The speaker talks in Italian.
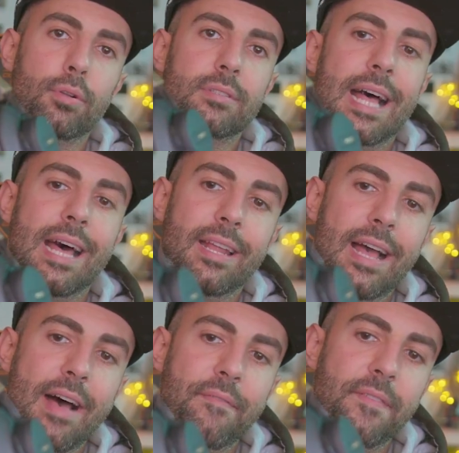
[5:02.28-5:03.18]

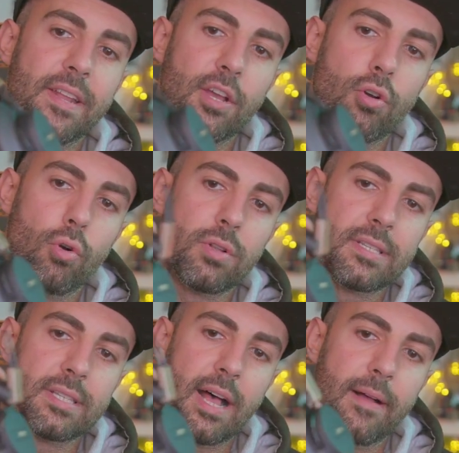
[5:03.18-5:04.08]
portare a fine
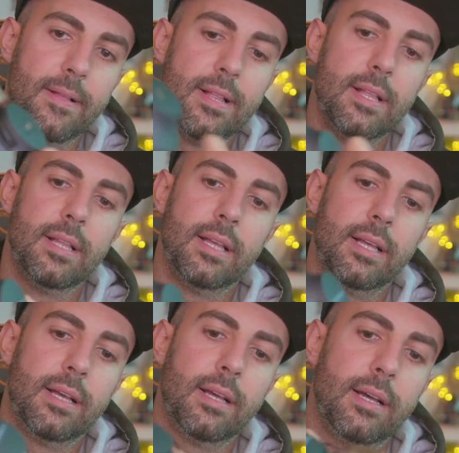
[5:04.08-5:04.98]
corsa
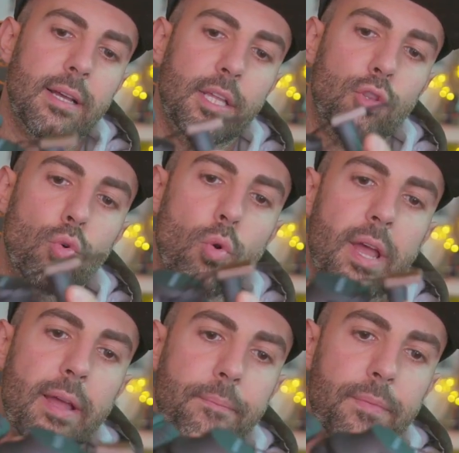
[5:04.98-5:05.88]
eh, i,
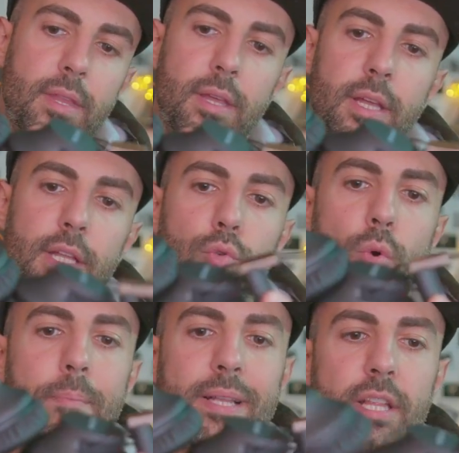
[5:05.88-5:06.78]
due, i
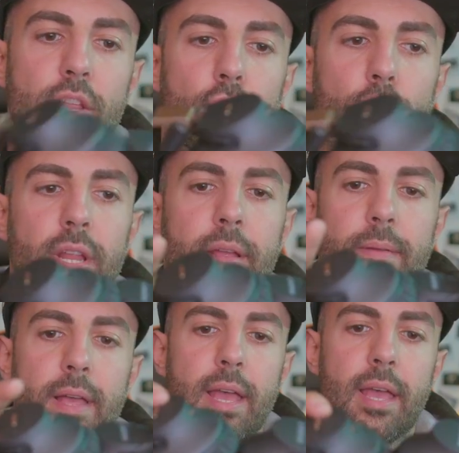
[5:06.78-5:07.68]
due
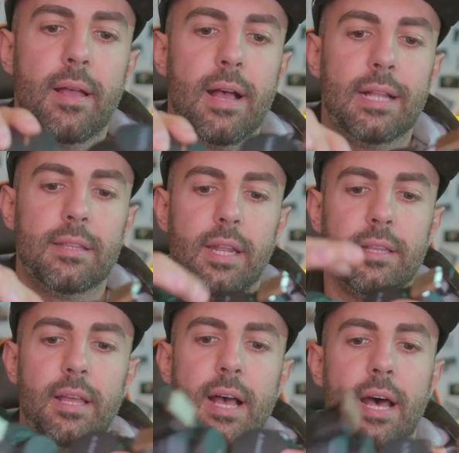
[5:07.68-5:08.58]
padiglioni e
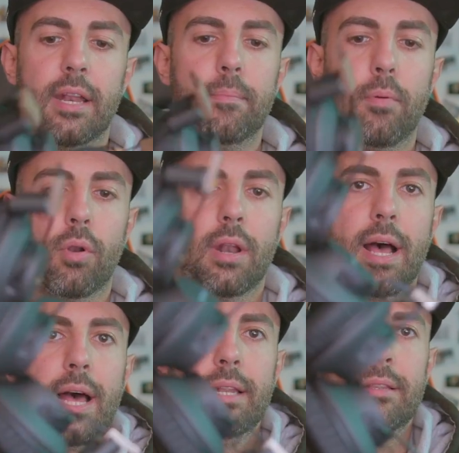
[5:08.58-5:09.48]
andrete a
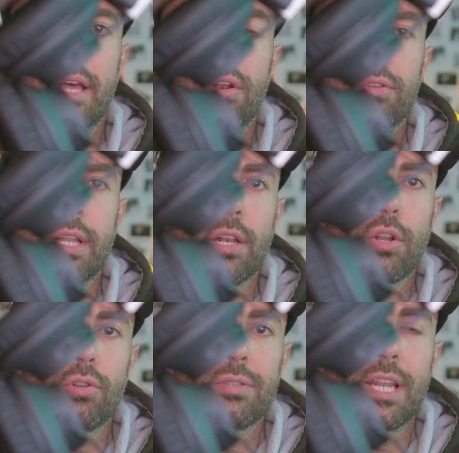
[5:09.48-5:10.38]
riporla all'interno
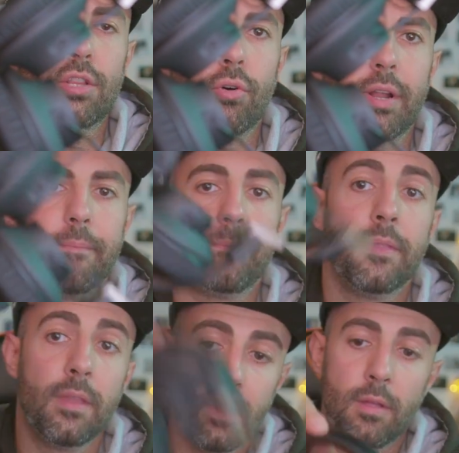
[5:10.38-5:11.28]
del contenitore.
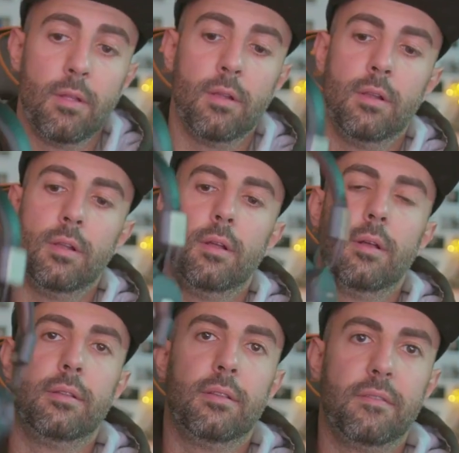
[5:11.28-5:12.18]

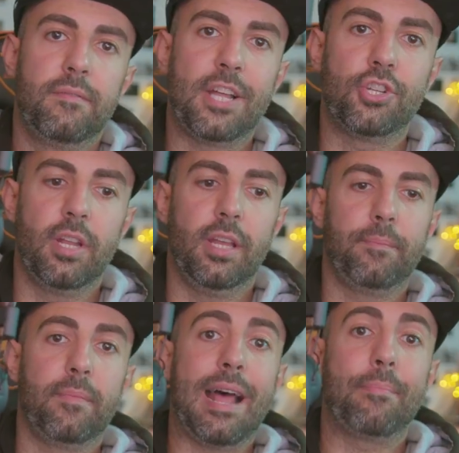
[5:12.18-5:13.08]
Facile,
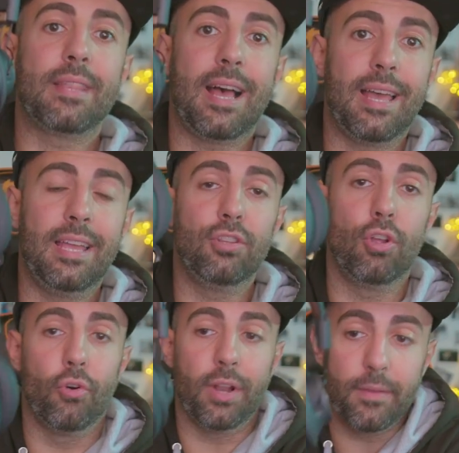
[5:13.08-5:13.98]
rapida,
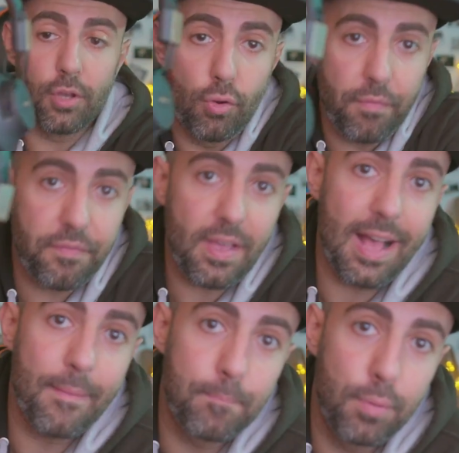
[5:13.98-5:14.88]
indolore,
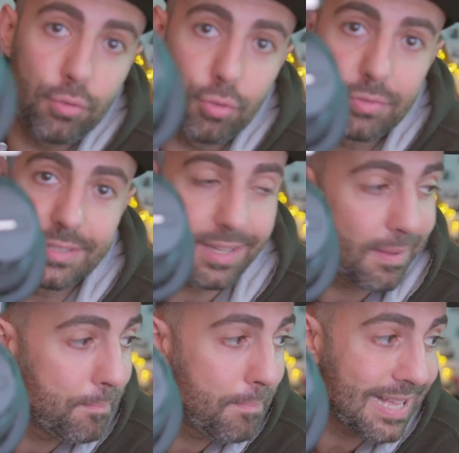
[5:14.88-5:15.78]
cuffia,
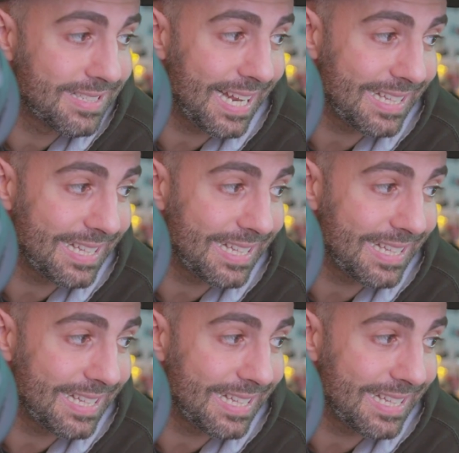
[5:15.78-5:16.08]
bluetooth, bassa